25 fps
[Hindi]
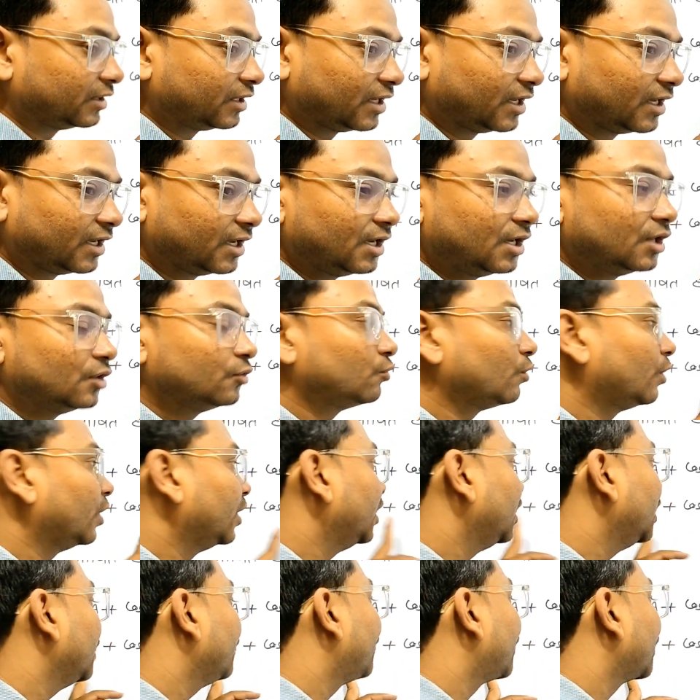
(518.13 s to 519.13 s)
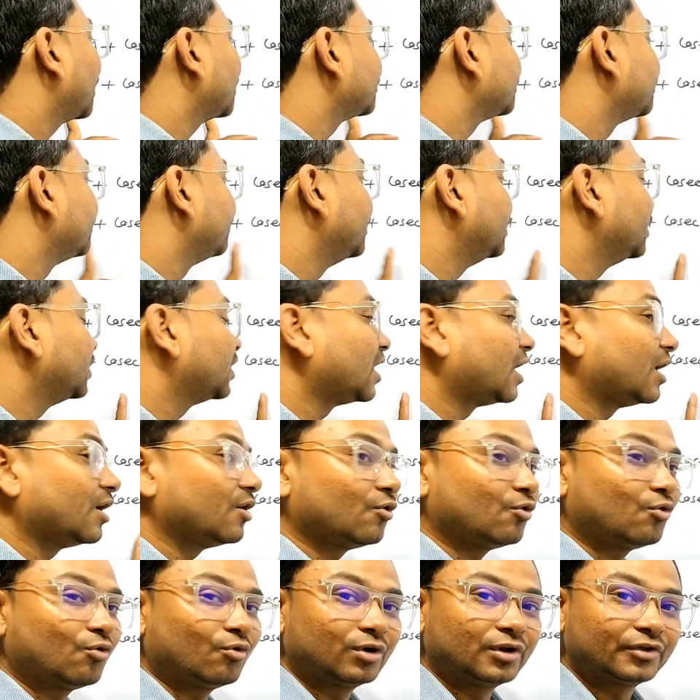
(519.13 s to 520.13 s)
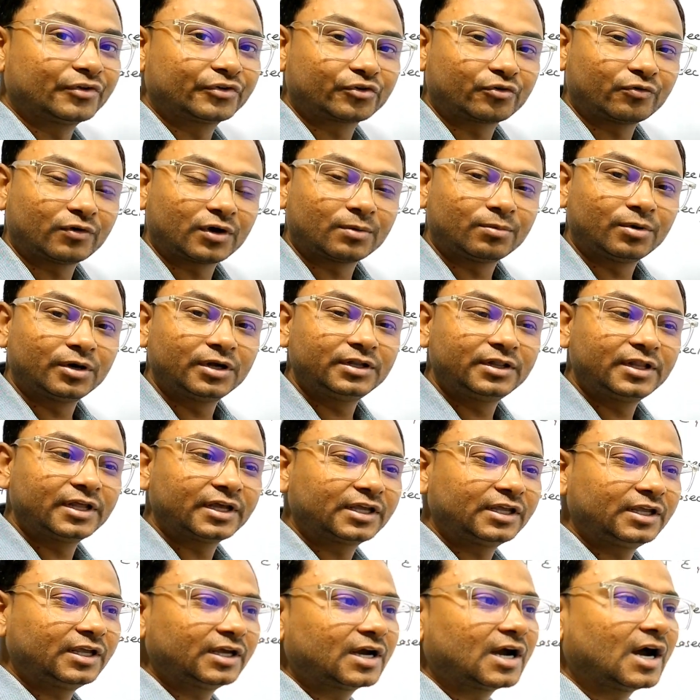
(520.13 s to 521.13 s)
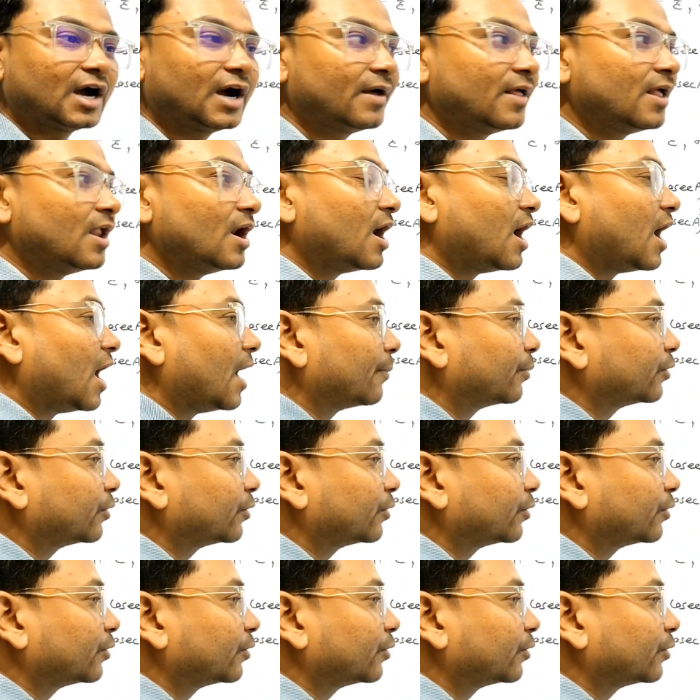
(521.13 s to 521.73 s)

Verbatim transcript: बी मानते हैं तो ए प्लस बी का होल स्क्वायर भाई देखिएगा